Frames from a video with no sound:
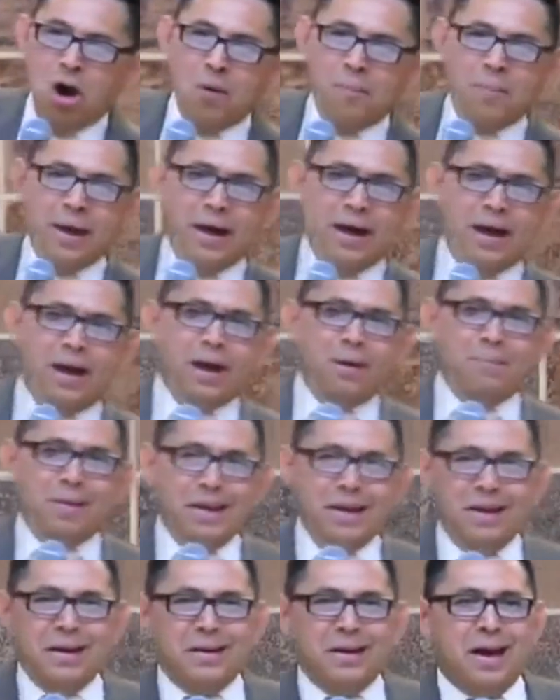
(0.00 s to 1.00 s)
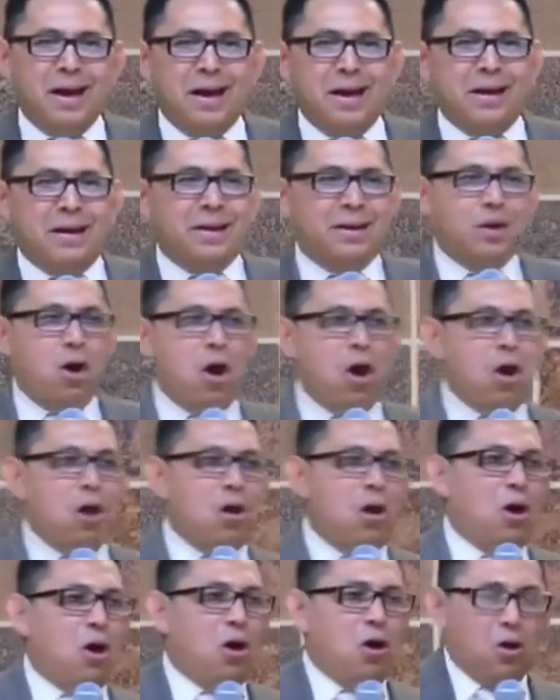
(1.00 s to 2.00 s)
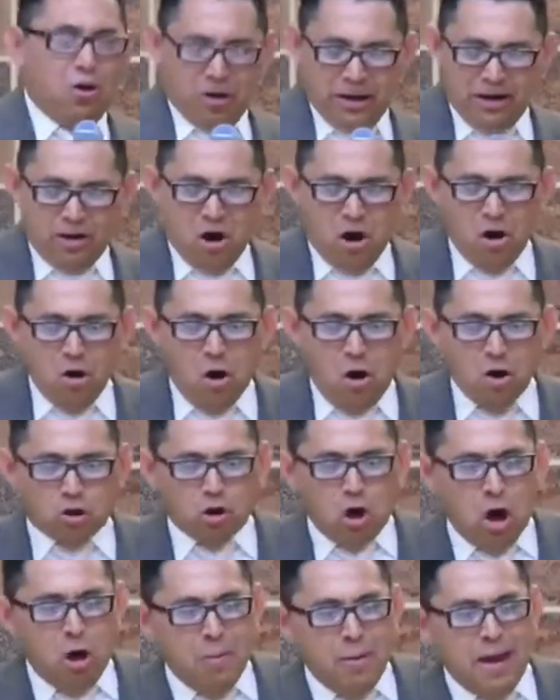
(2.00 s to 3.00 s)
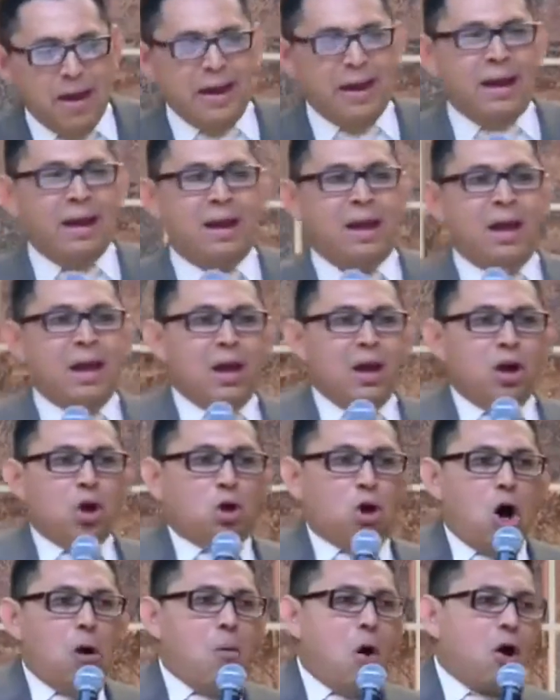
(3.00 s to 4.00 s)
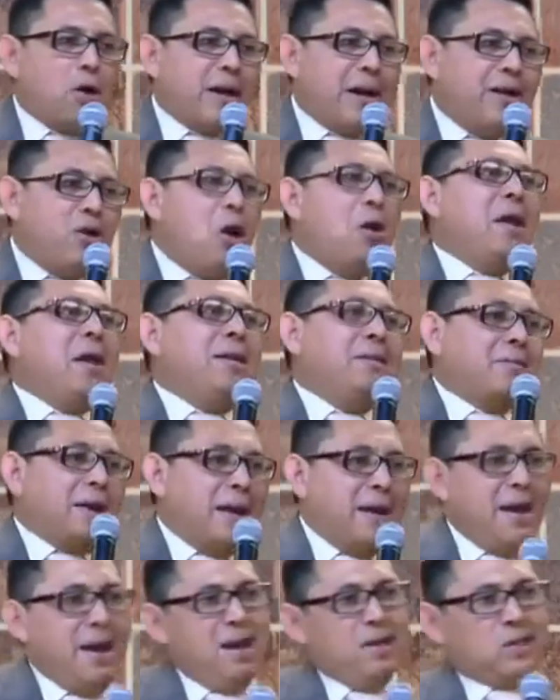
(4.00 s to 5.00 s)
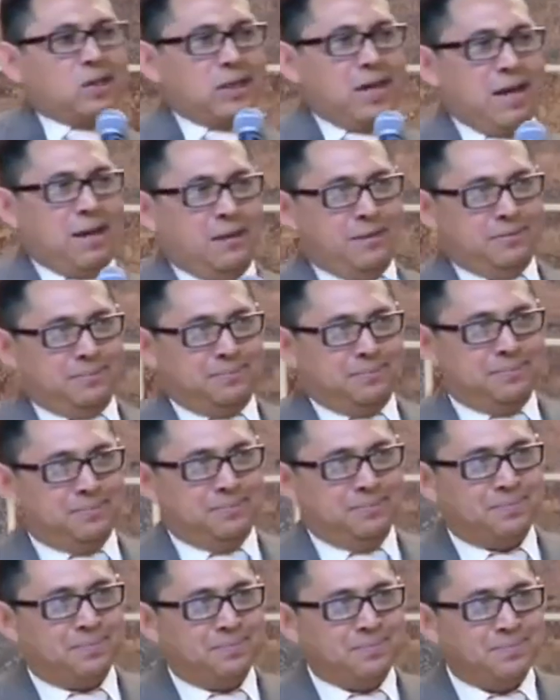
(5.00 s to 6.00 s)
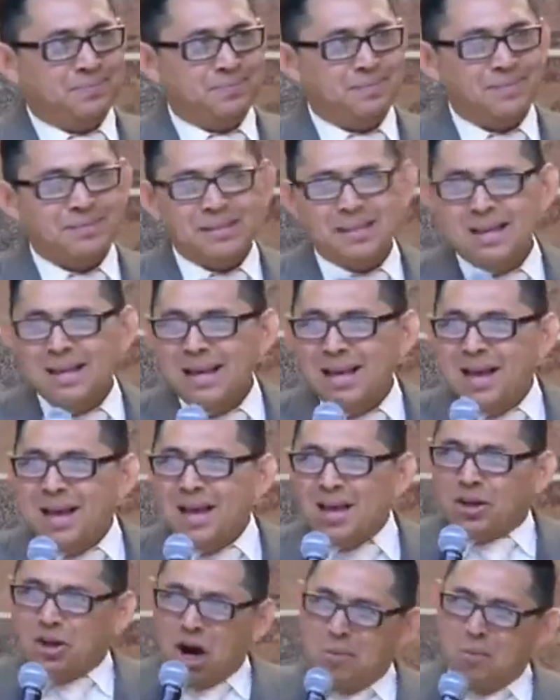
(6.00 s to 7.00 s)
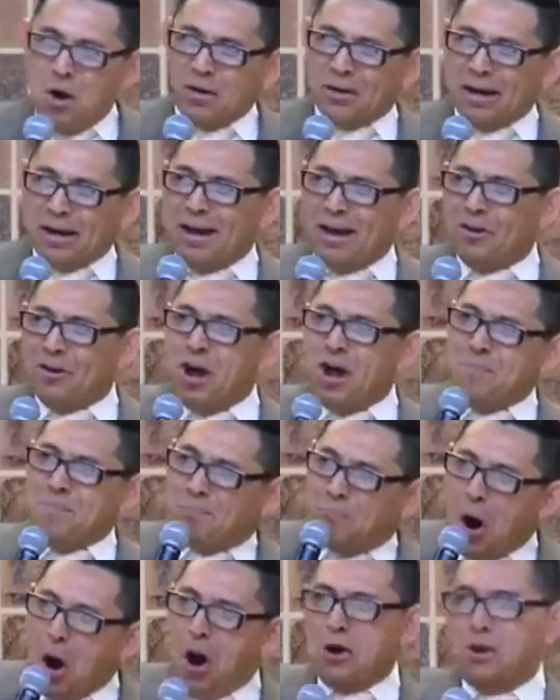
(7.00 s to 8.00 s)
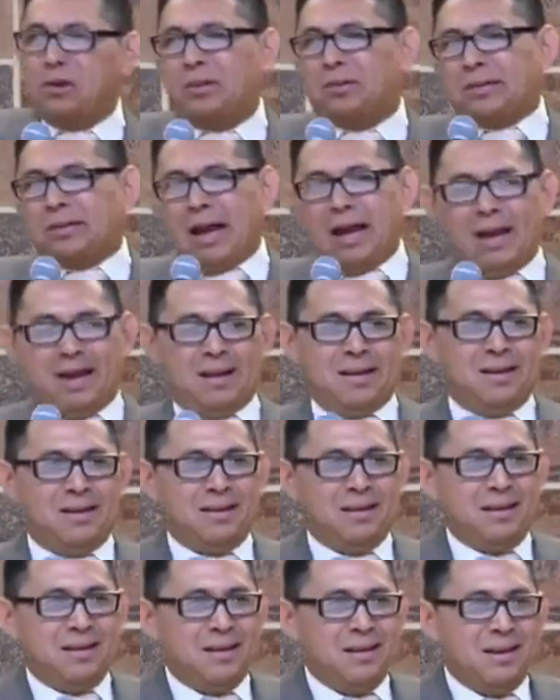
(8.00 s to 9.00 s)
no me mire y no lo, y no lo tome como que no le interesa, como que no importa,